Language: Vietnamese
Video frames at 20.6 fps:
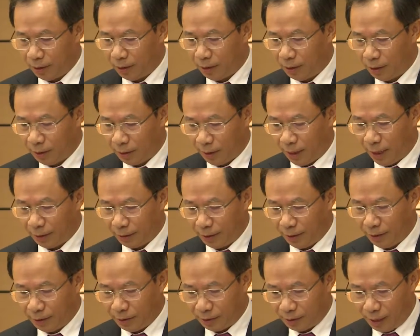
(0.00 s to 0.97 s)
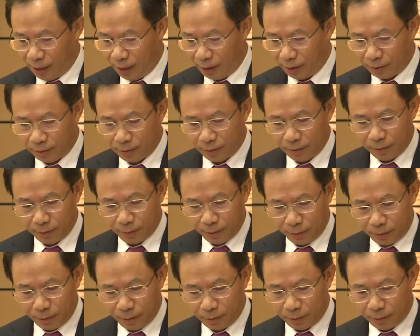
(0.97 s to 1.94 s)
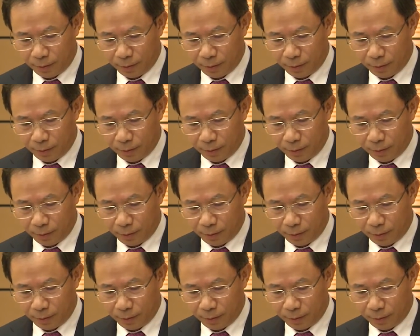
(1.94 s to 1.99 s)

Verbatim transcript: tộc trên địa bàn vùng dân tộc thiểu số, miền